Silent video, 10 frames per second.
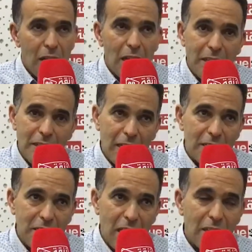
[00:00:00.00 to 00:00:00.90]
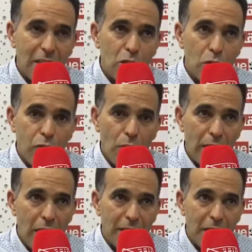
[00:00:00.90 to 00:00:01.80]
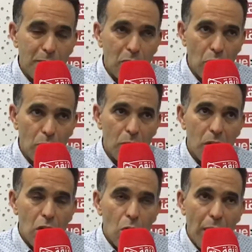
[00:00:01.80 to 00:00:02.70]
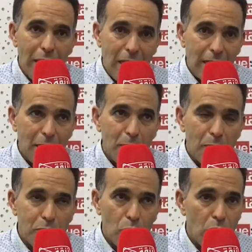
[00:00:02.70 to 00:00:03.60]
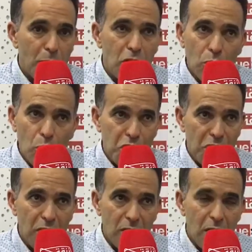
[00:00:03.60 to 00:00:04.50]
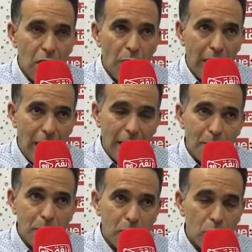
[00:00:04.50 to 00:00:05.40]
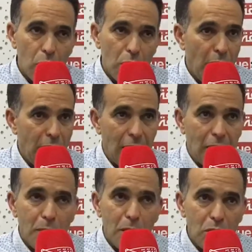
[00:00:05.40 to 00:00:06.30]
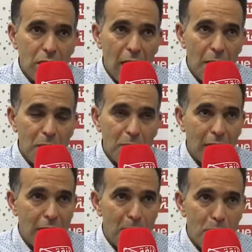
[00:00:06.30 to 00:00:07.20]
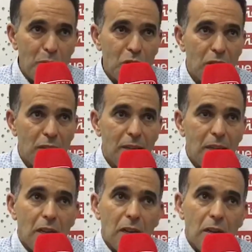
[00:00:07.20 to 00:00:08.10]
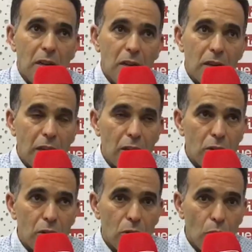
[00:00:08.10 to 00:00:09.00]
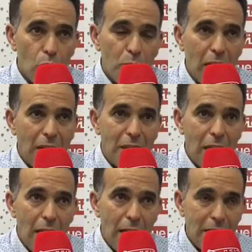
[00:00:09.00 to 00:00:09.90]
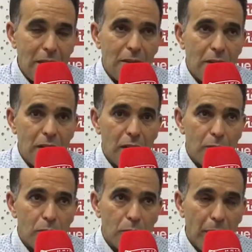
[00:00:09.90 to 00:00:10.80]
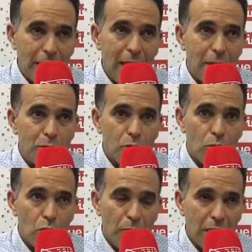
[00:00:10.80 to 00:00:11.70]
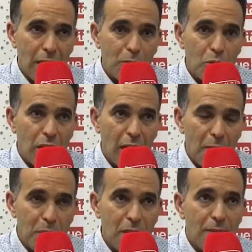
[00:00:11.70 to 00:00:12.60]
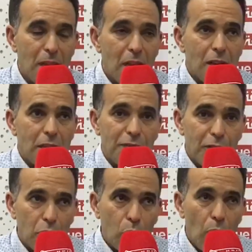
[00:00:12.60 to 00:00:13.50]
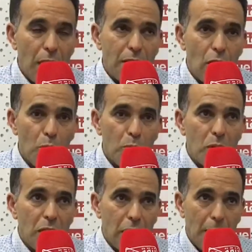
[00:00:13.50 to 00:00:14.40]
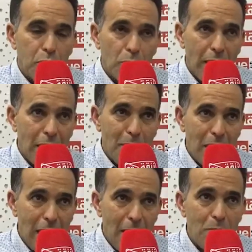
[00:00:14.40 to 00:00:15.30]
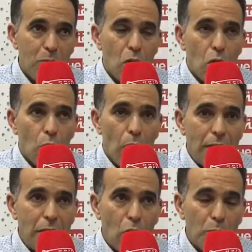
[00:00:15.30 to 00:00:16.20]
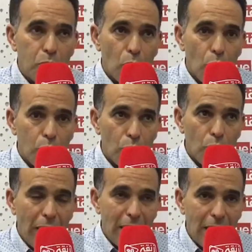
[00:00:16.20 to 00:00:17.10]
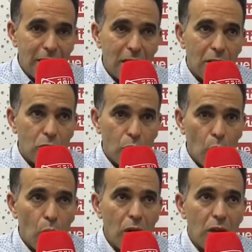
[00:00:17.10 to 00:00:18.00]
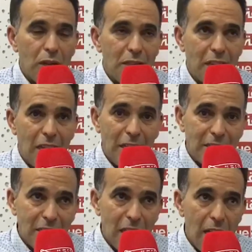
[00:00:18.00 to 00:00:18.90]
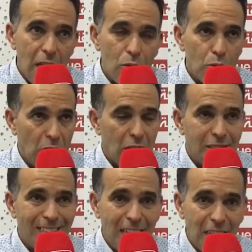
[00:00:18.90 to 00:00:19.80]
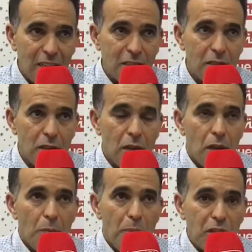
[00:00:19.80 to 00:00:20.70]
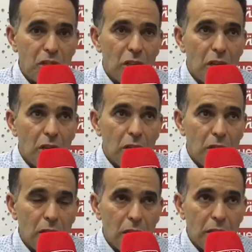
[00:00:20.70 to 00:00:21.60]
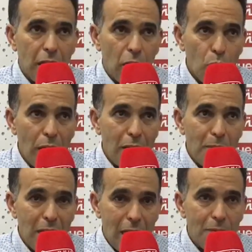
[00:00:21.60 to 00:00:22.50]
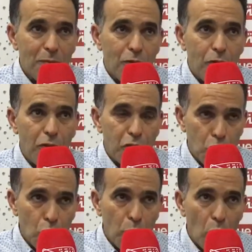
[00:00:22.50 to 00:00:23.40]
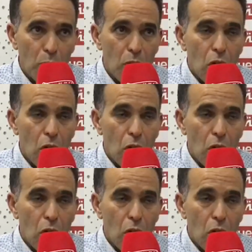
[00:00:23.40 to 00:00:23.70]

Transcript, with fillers: لكن عكس ذلك كنشوفوا واحد العدد منهم واحد العدد من المسؤولين ماشي كلشي واحد العدد من المسؤولين واحد العدد من المنتخبين ما كنعممش آه، كنقول بان هاد آه، بعض هاد المسؤولين وبعض هاد المنتخبين تيفضلوا انهم يعبثوا بهذا المال العام وانهم يدوروا واحد العدد ديال الطرق ديال الاحتيال وديال التدليس باش آه، يدخلوا هذا المال العام في جيوبهم